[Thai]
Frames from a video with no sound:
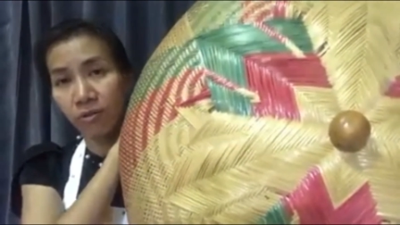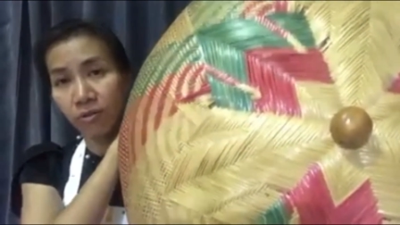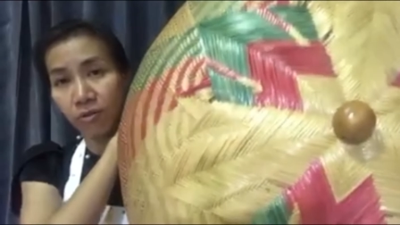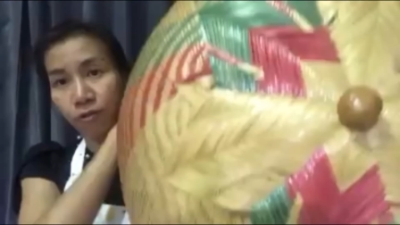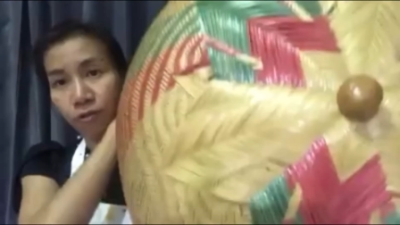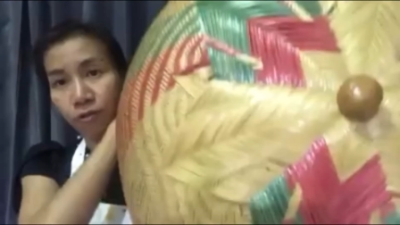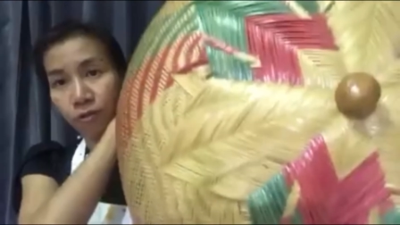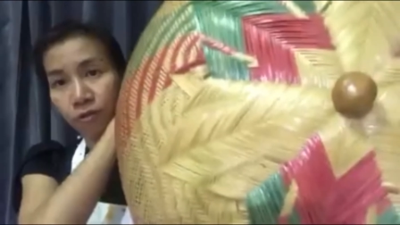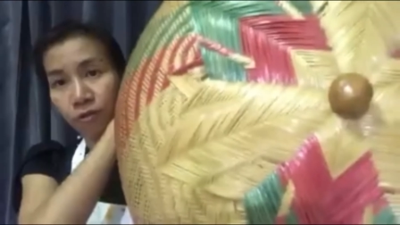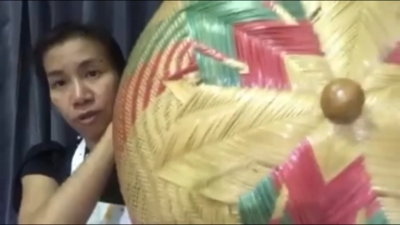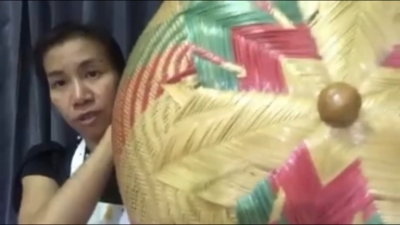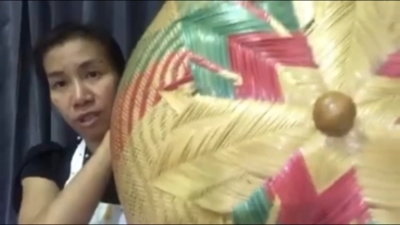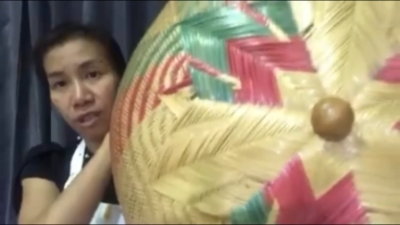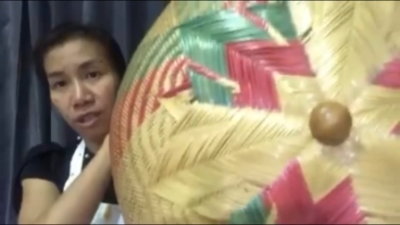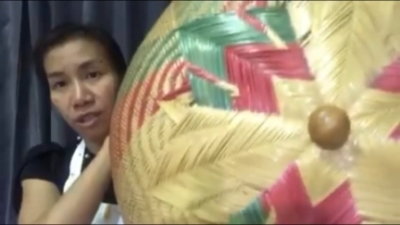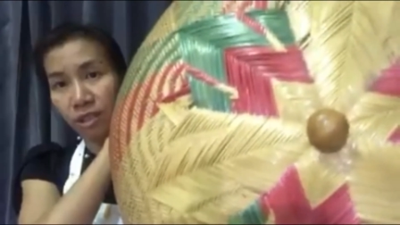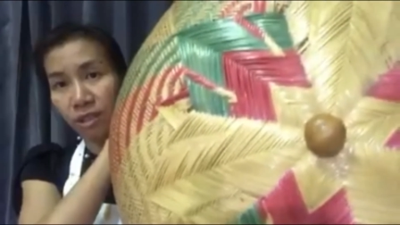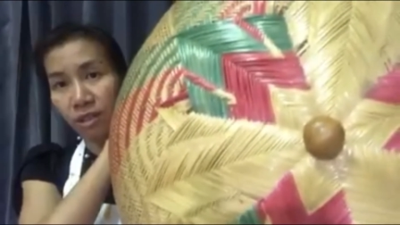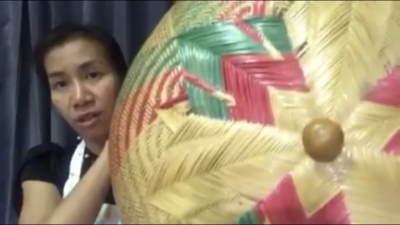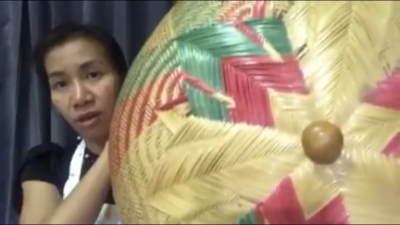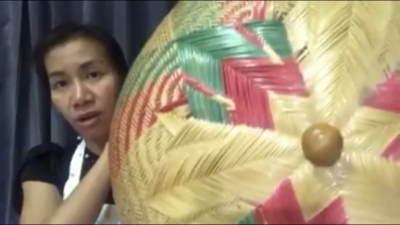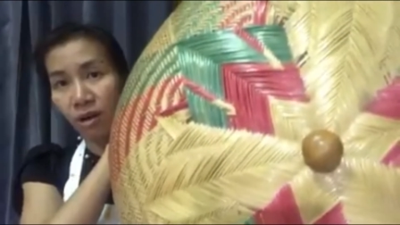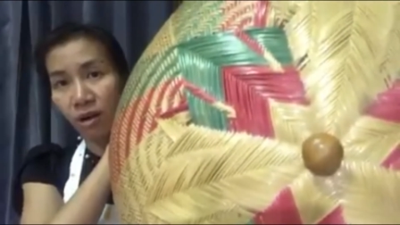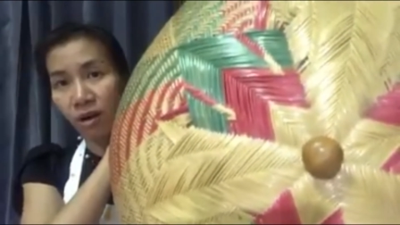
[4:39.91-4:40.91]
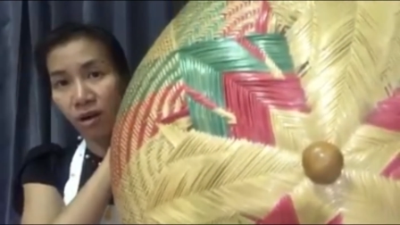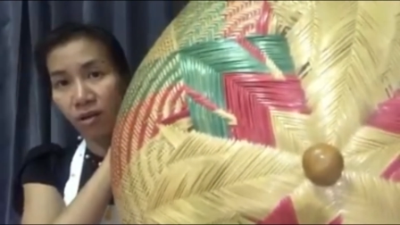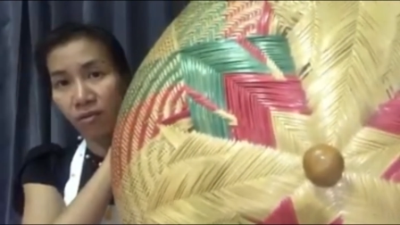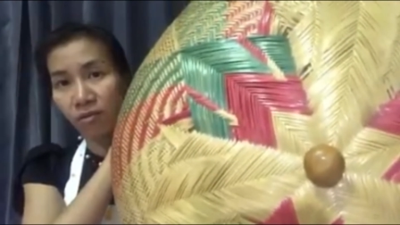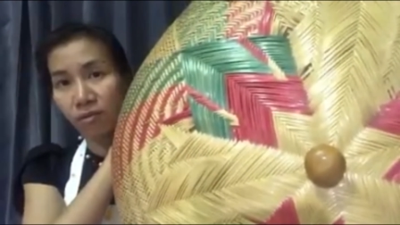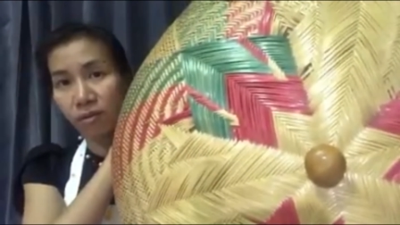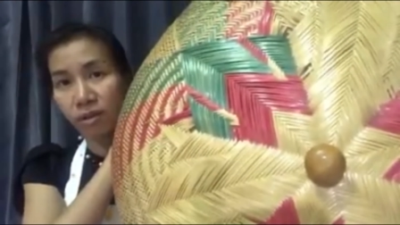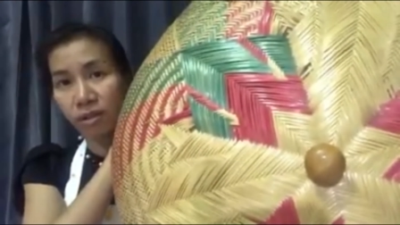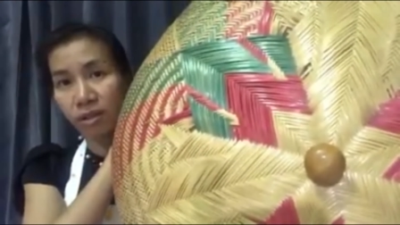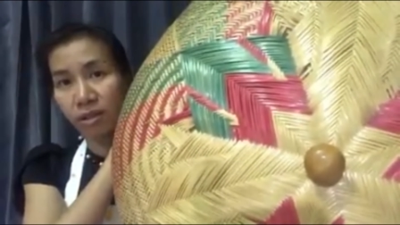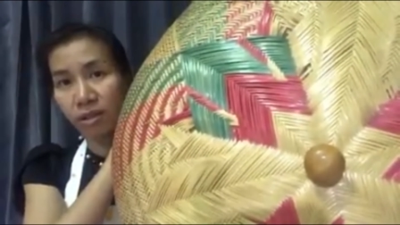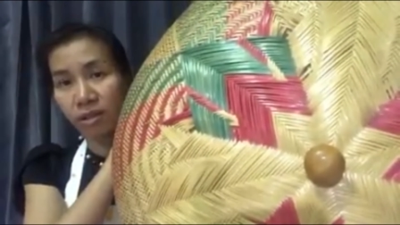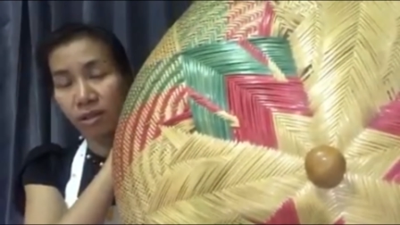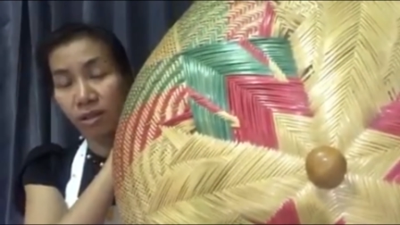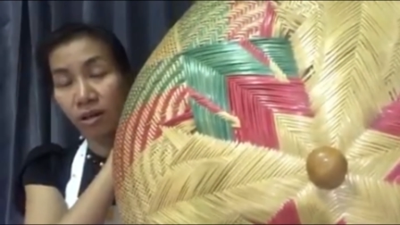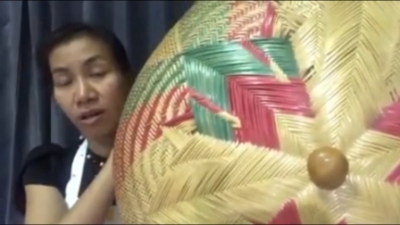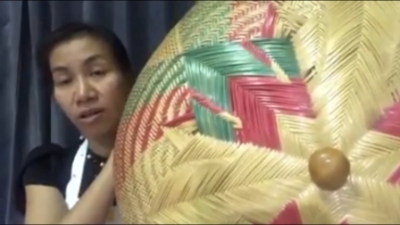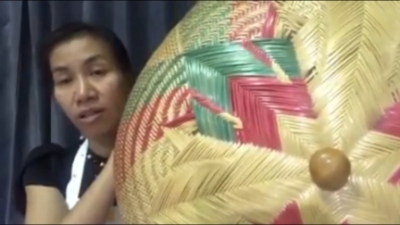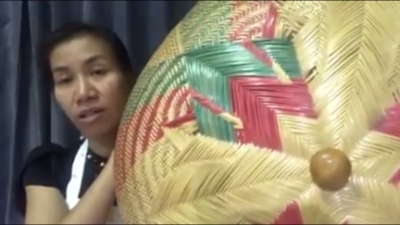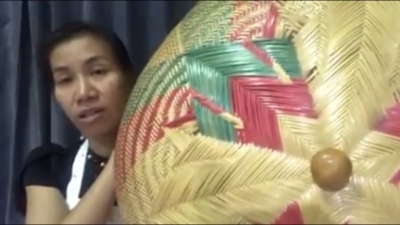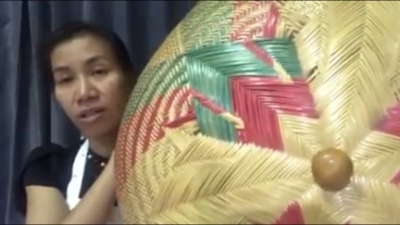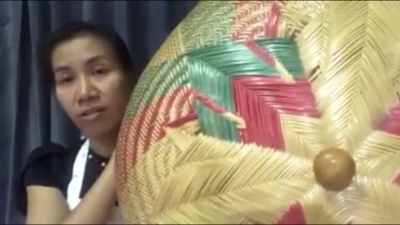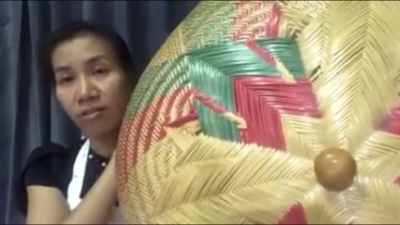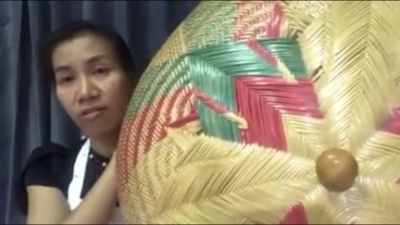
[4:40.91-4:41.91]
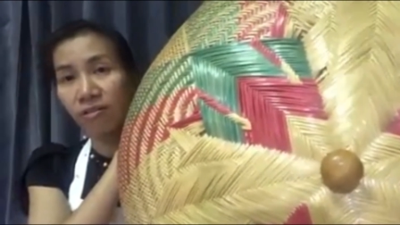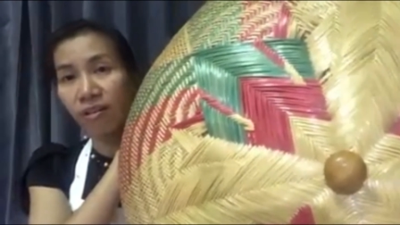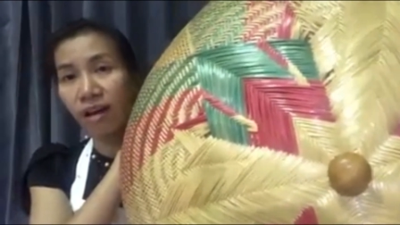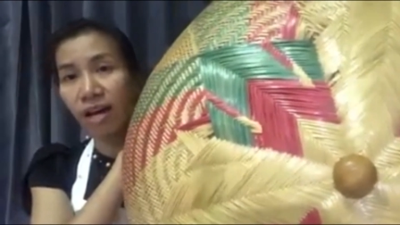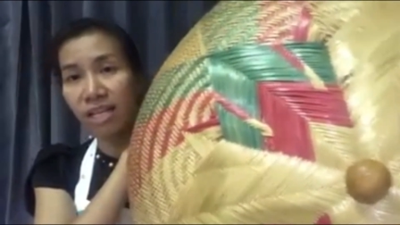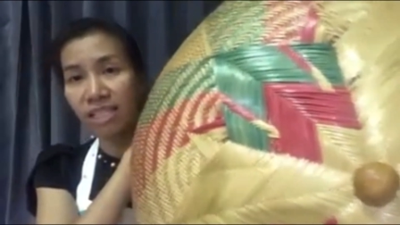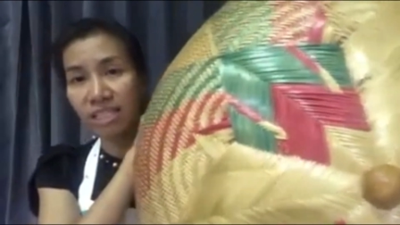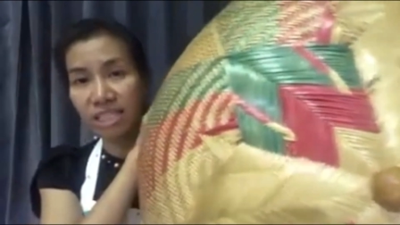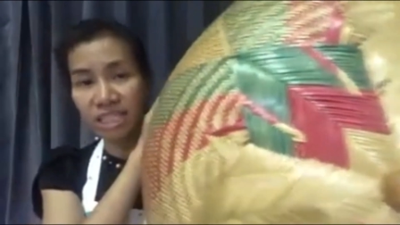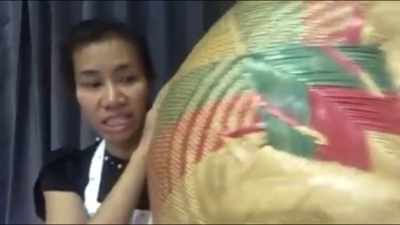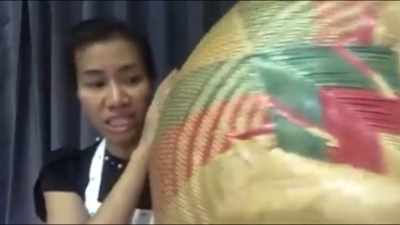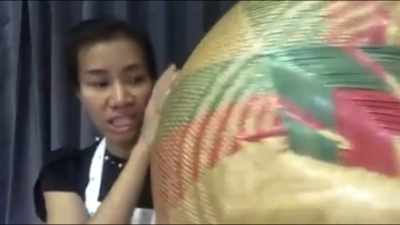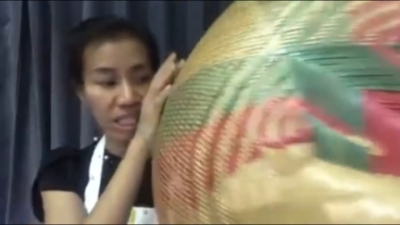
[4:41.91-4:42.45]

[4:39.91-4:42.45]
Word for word: food cover ก็คือฝาชี